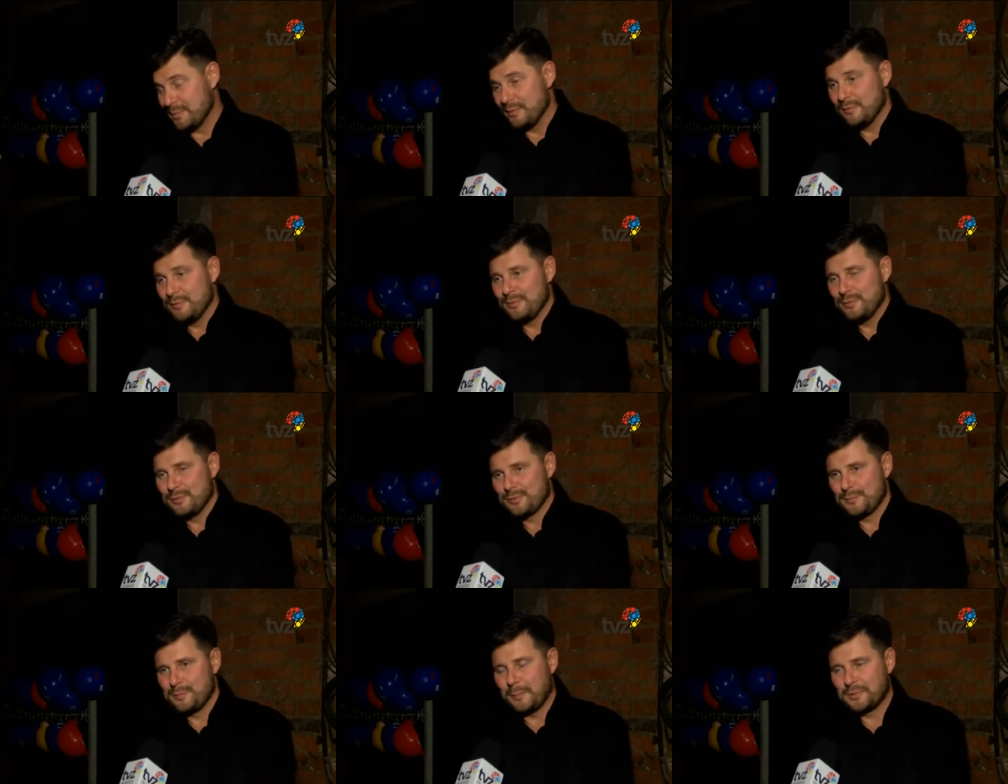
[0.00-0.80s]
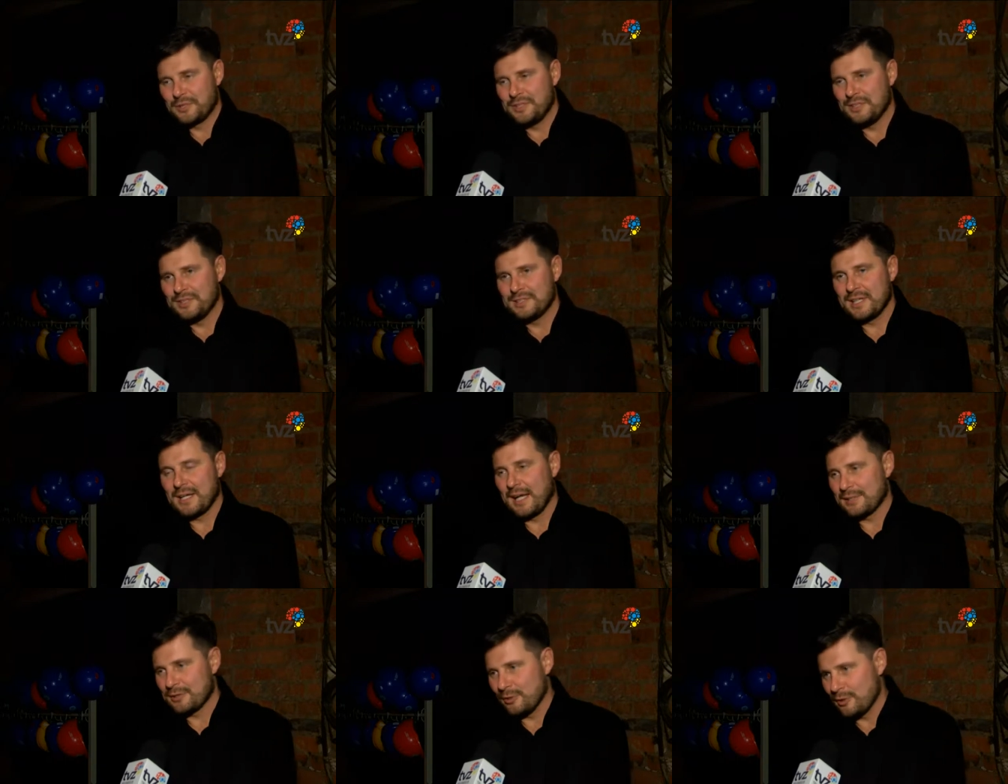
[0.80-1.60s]
Był już w poprzednich edycjach
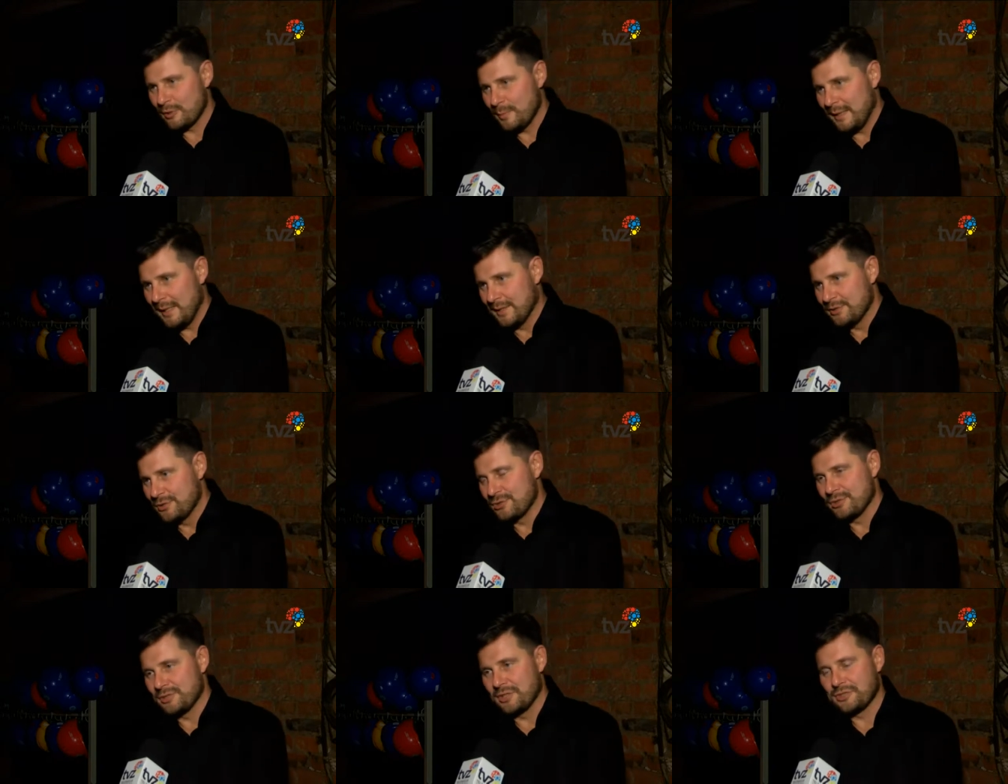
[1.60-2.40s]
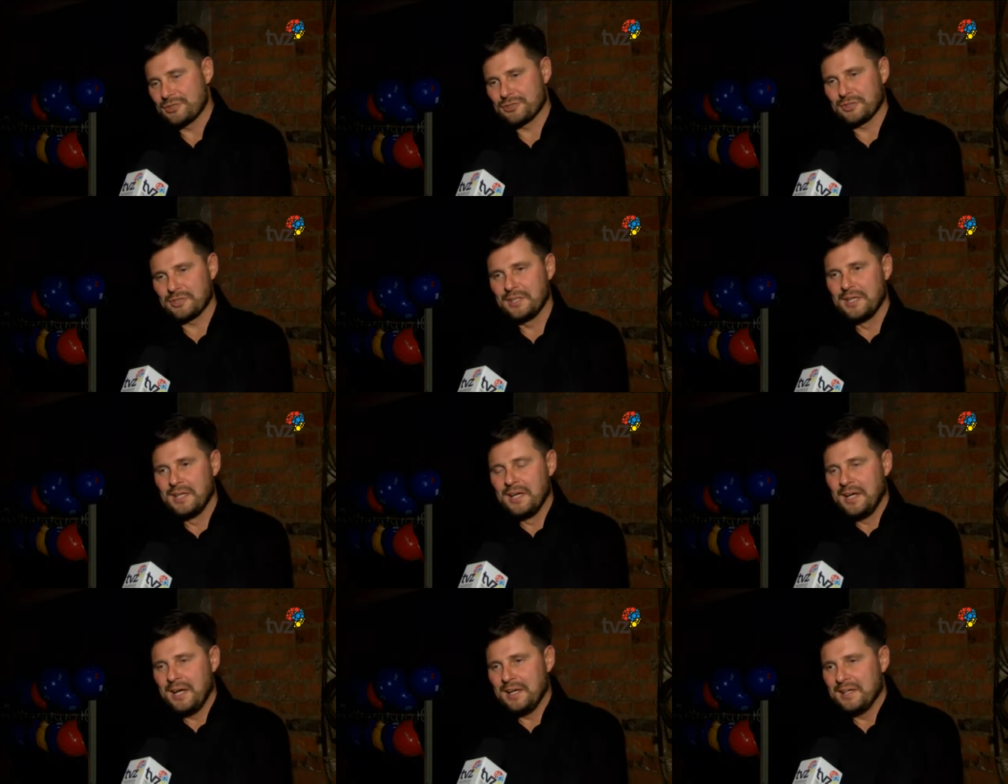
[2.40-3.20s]
Art Color Ballet, czy też e,
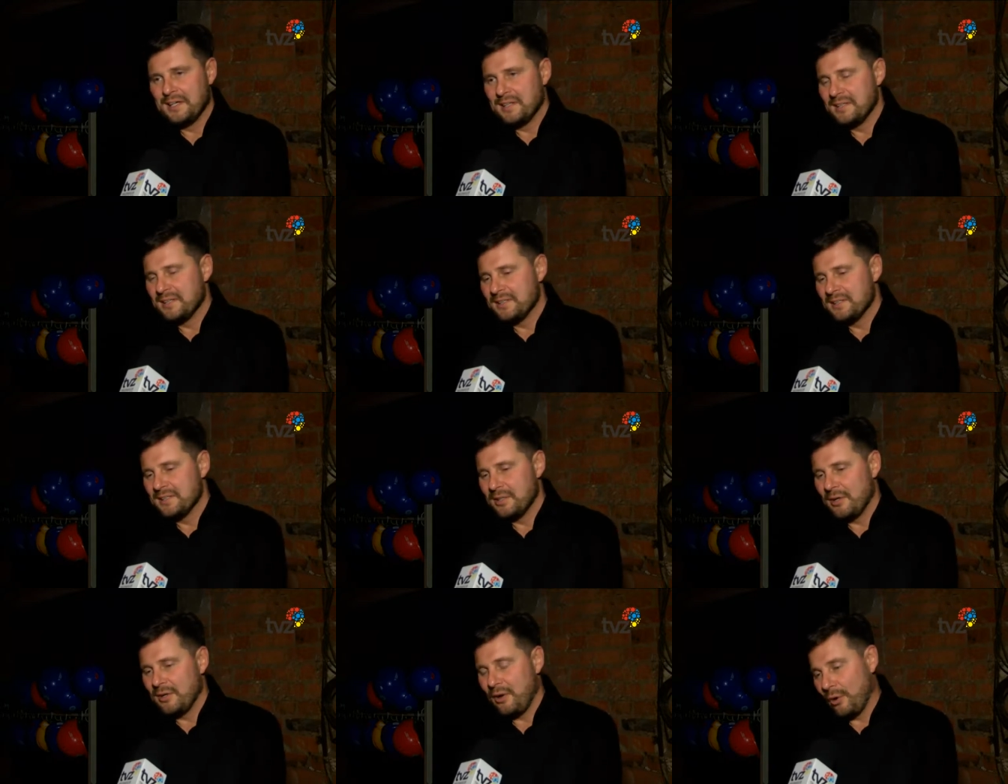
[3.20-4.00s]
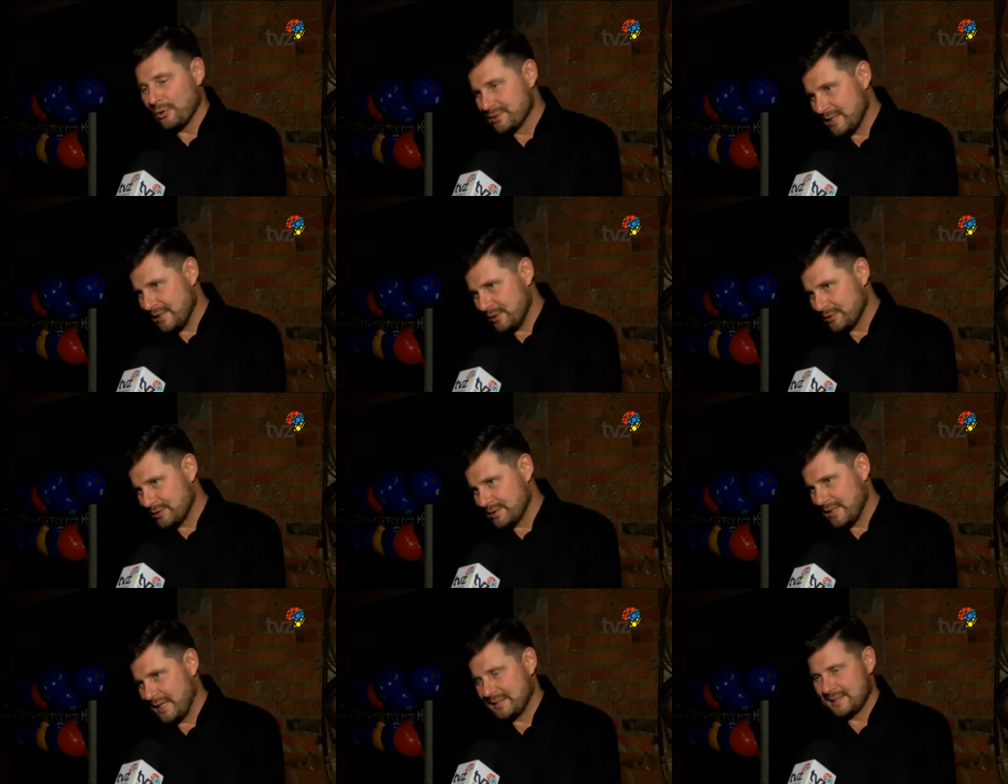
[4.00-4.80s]

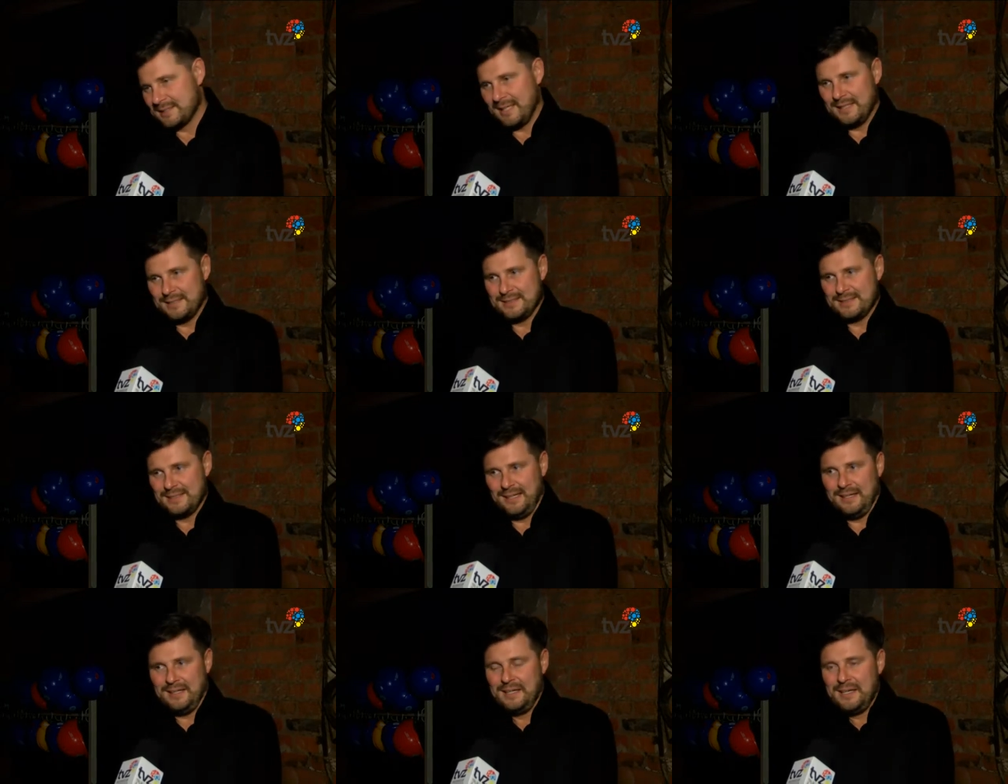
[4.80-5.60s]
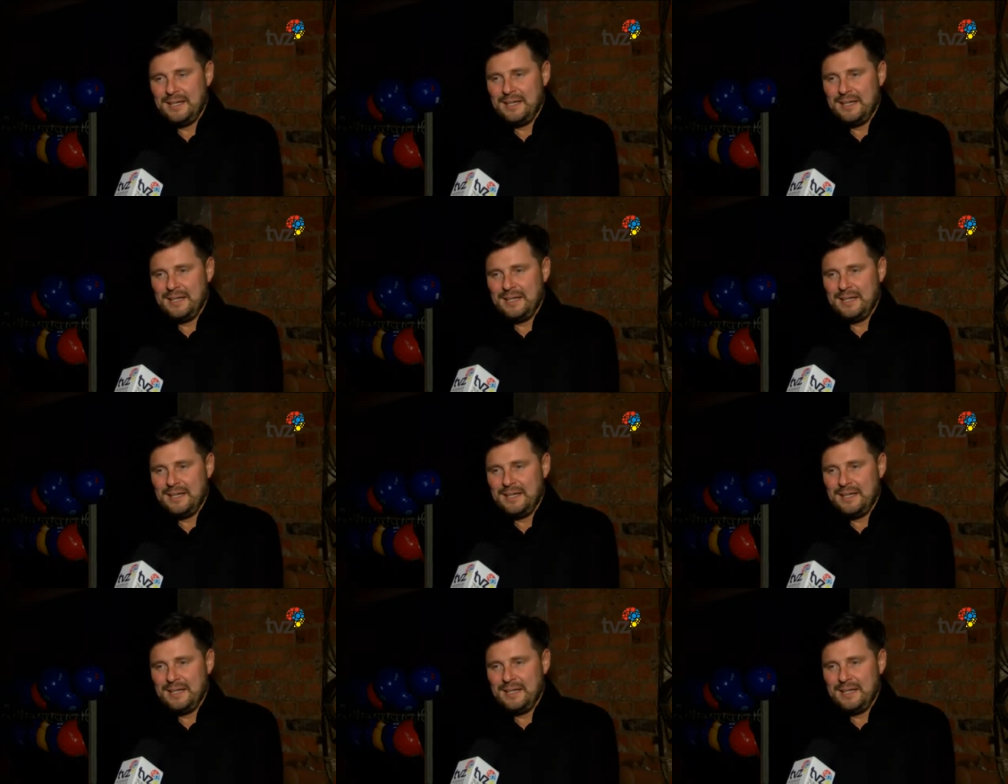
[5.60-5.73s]
Ocelot, Teatr Tańca,